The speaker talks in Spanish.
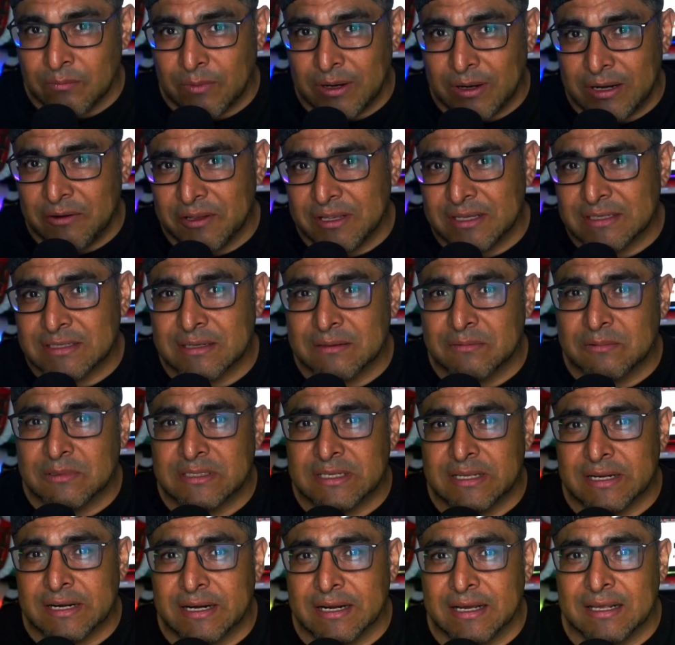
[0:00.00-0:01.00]
Bueno, ya estamos
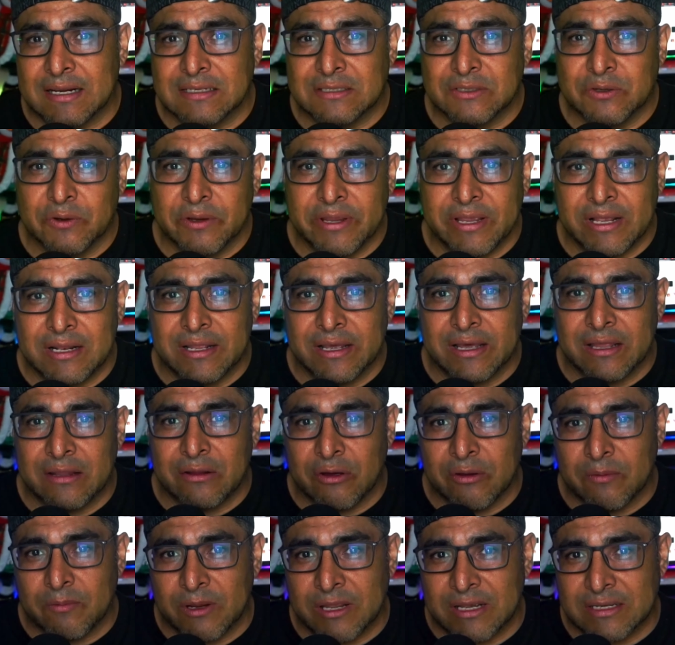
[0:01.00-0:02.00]
de regreso y el día de
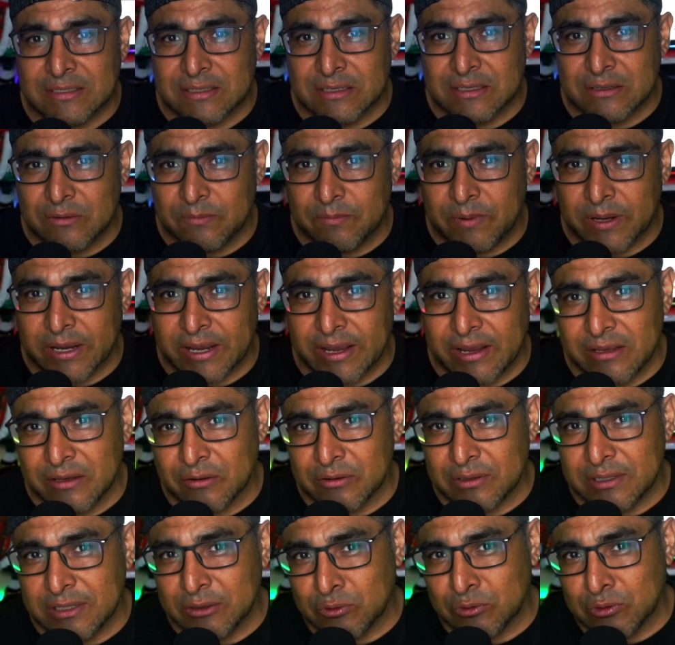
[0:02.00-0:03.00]
hoy voy a hacer un pequeño
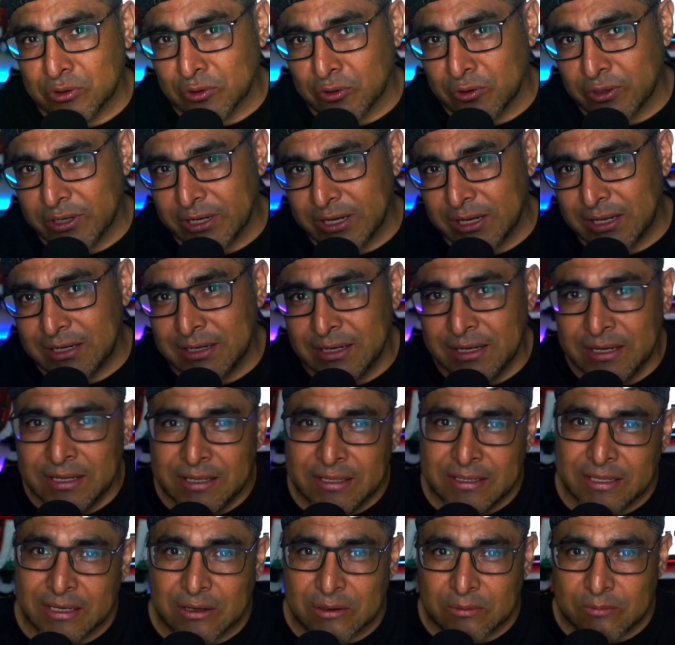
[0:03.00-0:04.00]
tutorial
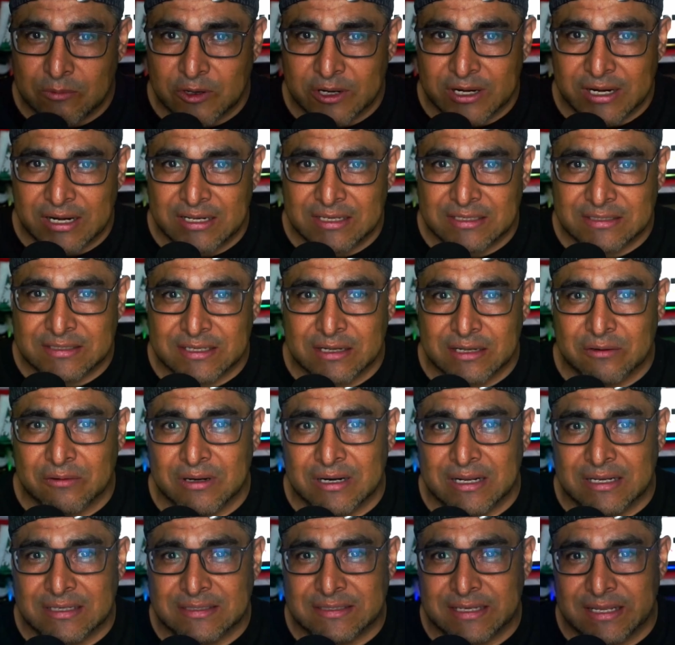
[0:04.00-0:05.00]
de cómo realizar
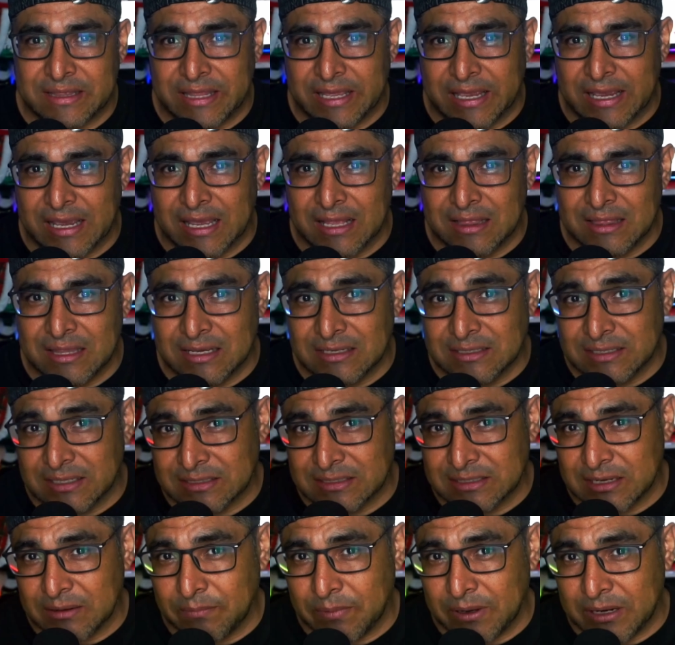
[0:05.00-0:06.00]
unas etiquetas, ya
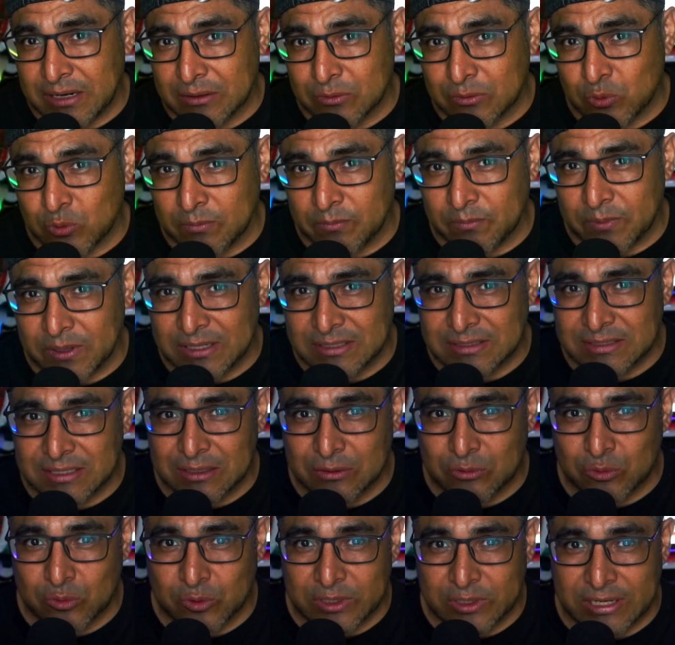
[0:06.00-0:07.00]
sea para tu empresa,
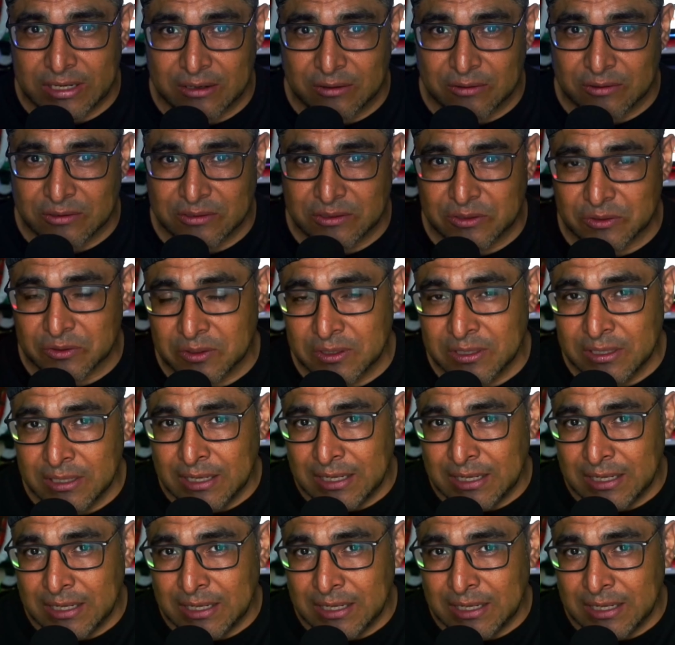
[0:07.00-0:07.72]
tu negocio.